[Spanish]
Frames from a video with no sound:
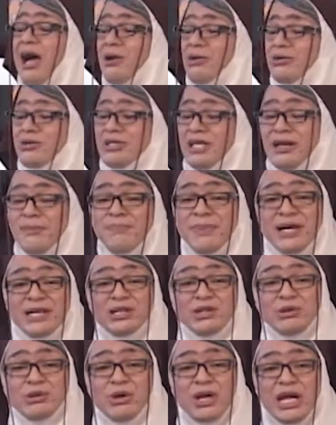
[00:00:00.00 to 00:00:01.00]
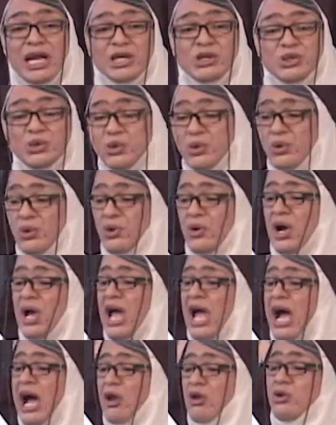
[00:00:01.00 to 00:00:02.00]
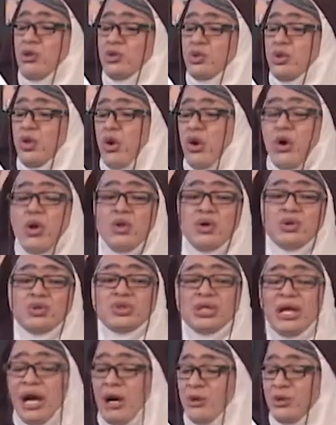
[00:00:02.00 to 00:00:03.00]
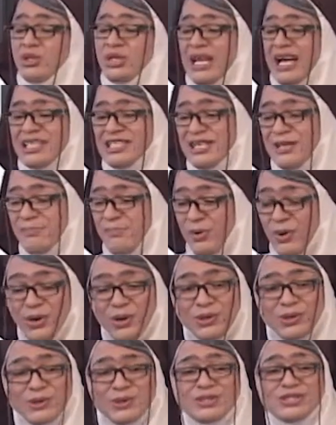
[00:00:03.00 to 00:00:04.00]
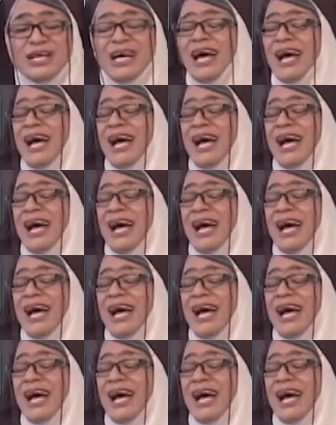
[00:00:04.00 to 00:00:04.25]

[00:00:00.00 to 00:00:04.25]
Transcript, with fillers: a los del partido de la Chu, a los godos, a los cachiporros,